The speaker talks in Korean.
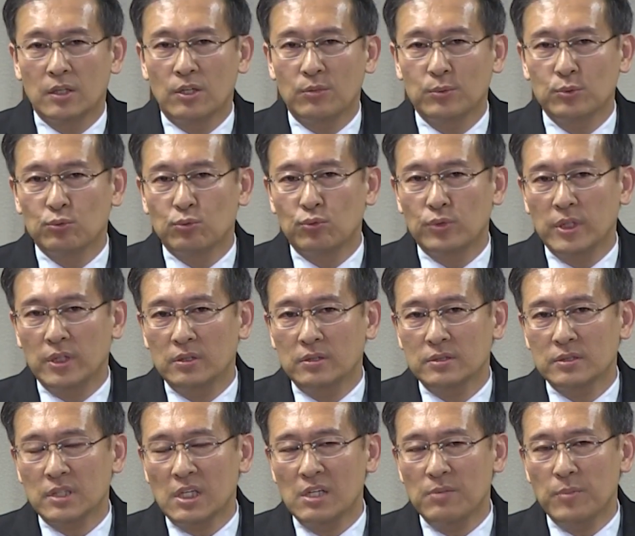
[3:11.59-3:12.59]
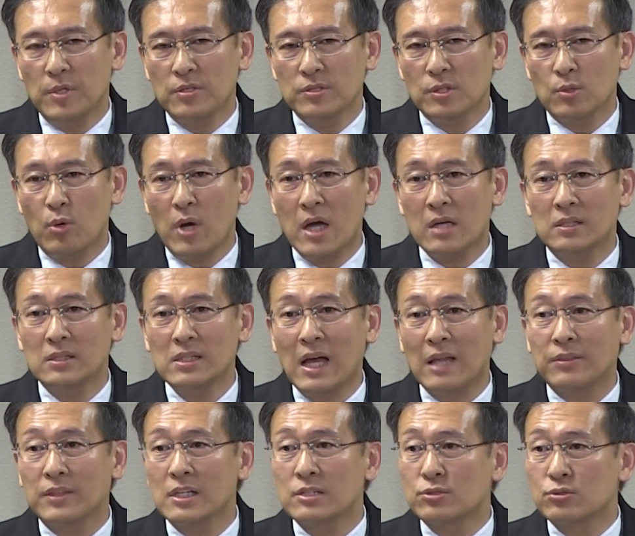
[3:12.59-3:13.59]
여러분, 우리는 살면서 화를
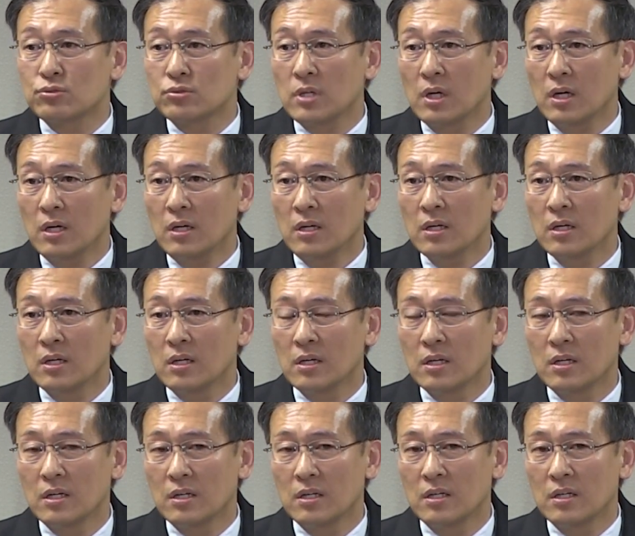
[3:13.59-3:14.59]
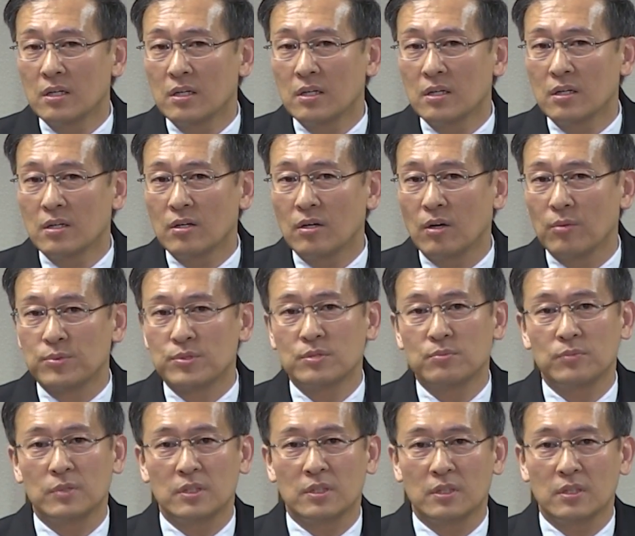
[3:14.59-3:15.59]
안 낼 수가
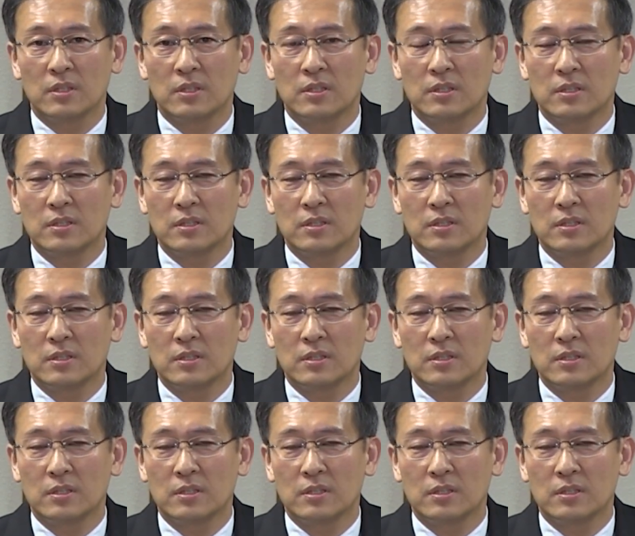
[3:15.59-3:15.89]
없습니다.